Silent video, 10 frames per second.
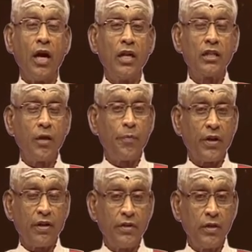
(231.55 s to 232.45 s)
அடுத்த
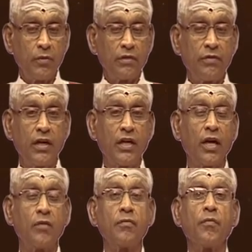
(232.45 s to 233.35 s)
பிறவி என்பது
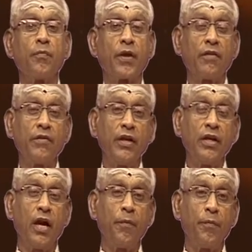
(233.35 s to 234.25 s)
வேண்டாம்
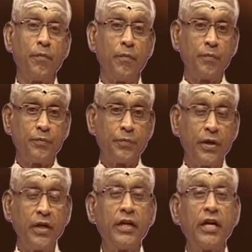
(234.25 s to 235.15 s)
பிறவியில்லா
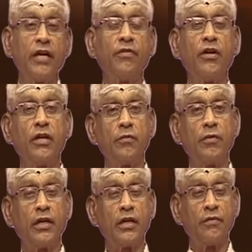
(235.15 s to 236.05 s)
பெருநிலை
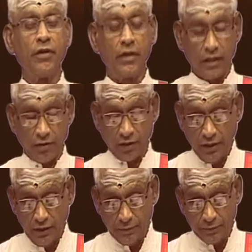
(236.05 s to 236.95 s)
வேண்டும் என்று
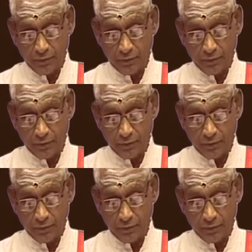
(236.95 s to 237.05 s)
வேண்டுகிறவர்கள்